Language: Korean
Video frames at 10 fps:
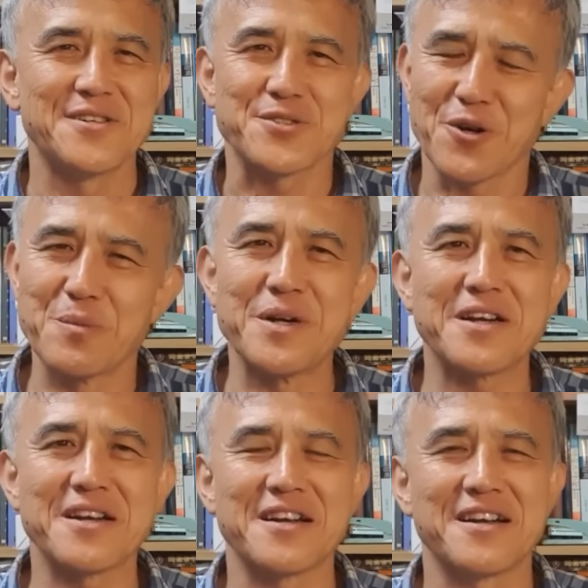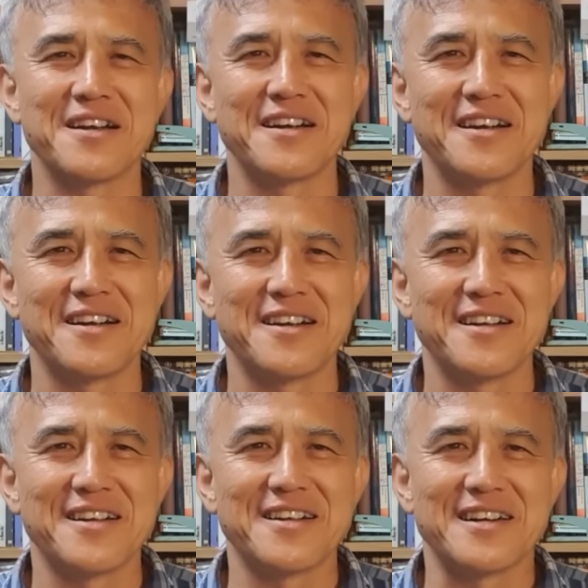정말
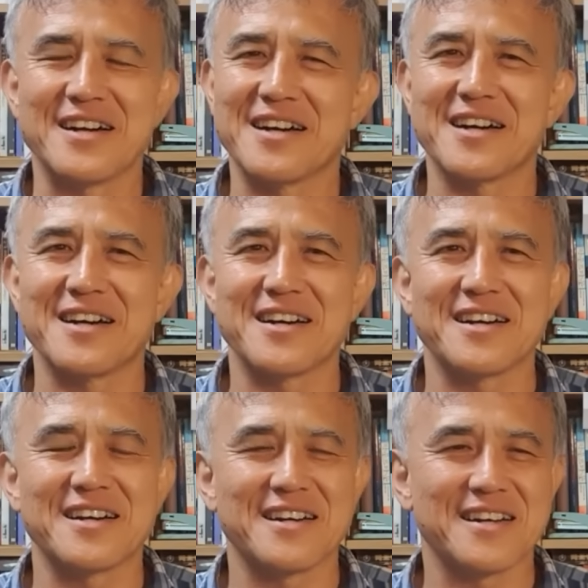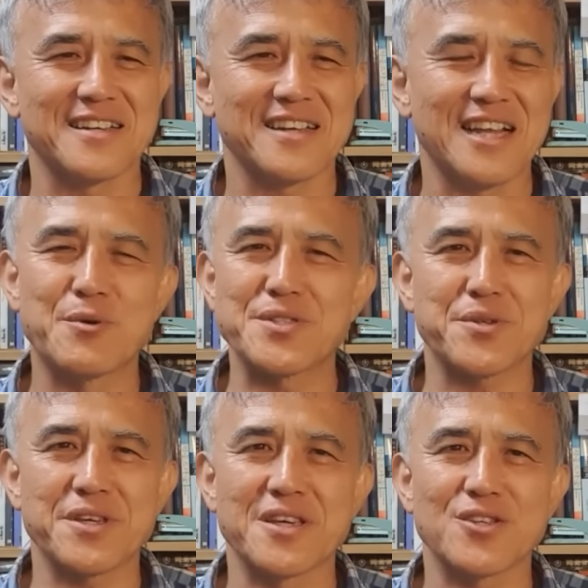아 그냥
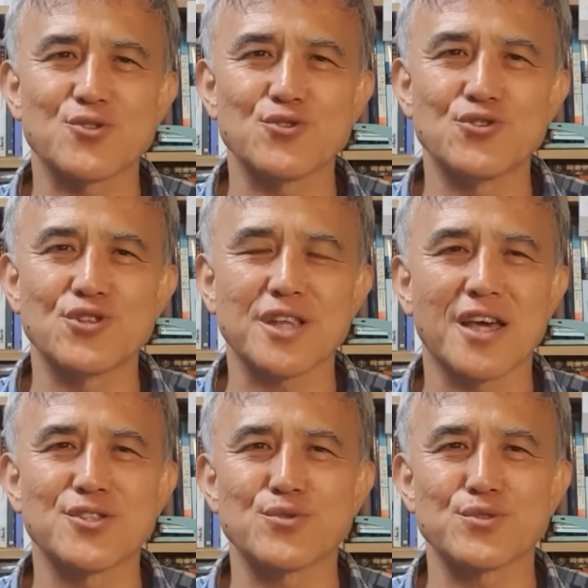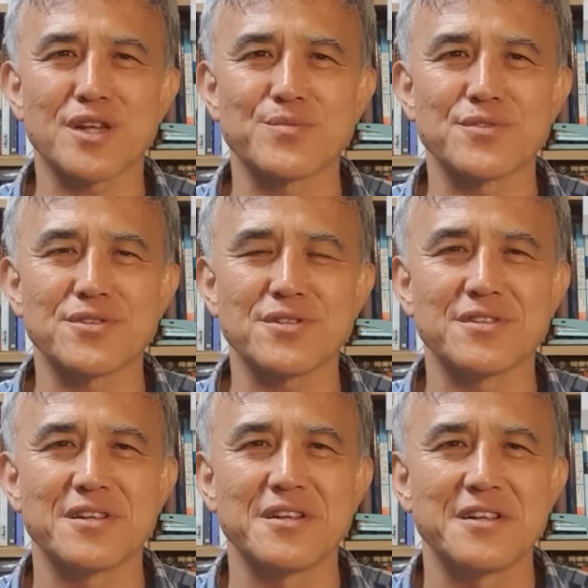일관성이 있게 쭉 대해주는 사람들은
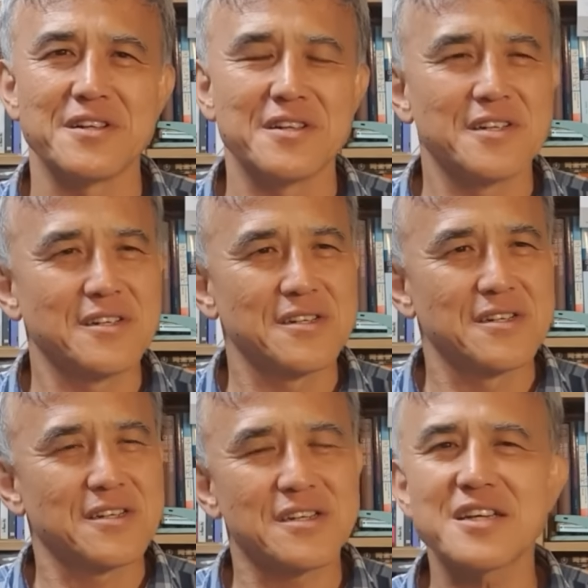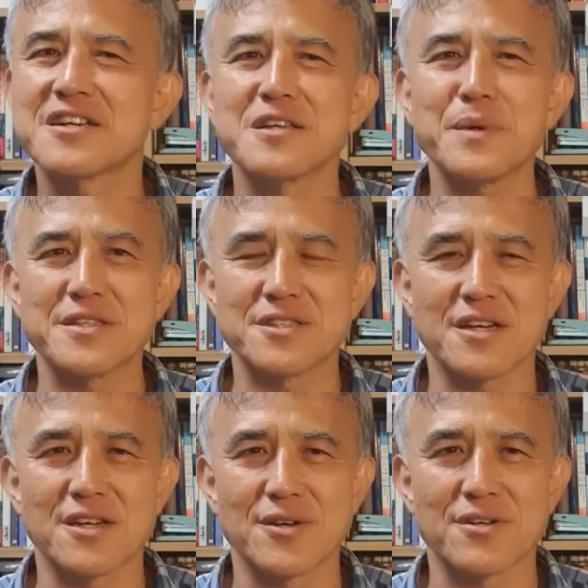그리, 그리 많지
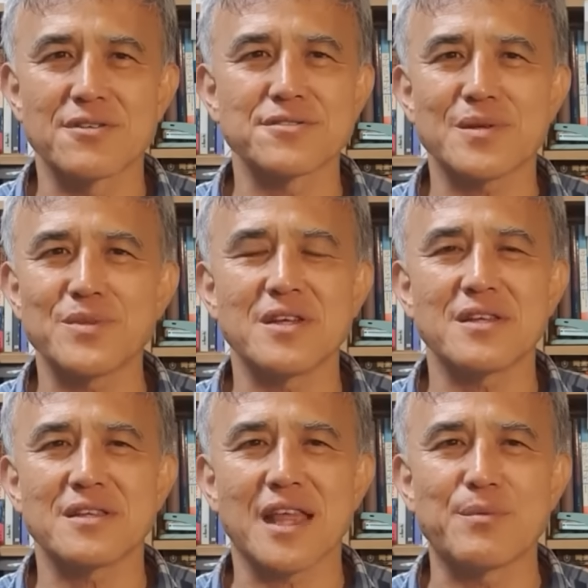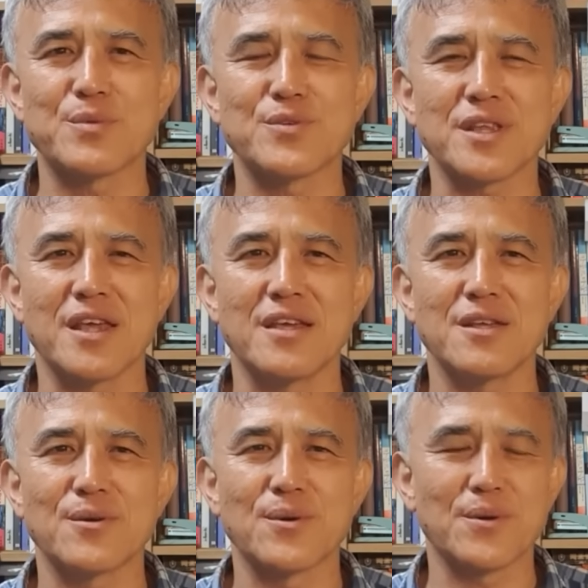않아요. 그런 사람들이 대부분
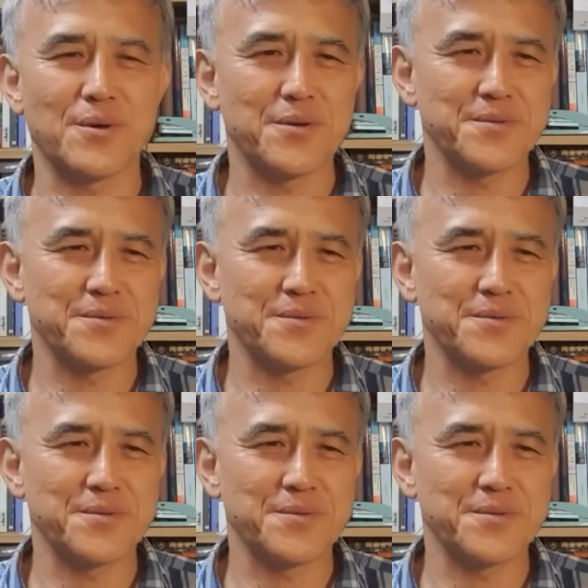대인이고